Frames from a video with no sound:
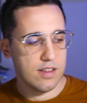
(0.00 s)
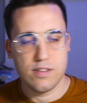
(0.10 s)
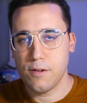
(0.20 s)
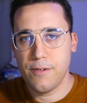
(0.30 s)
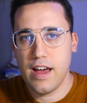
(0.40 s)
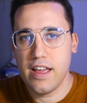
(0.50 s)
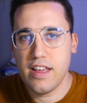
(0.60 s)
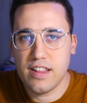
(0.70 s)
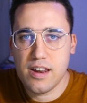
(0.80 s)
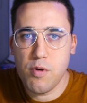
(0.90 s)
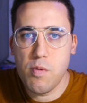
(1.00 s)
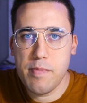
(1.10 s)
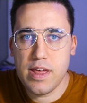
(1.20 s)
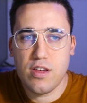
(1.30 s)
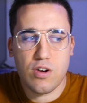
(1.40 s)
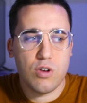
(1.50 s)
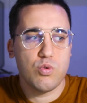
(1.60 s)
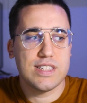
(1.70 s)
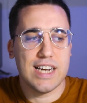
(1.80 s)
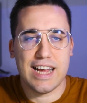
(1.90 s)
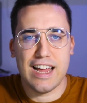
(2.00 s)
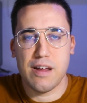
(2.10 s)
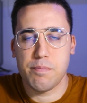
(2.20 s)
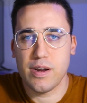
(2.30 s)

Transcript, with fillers: Si os fijáis ya tenemos un vídeo con nuestra cara,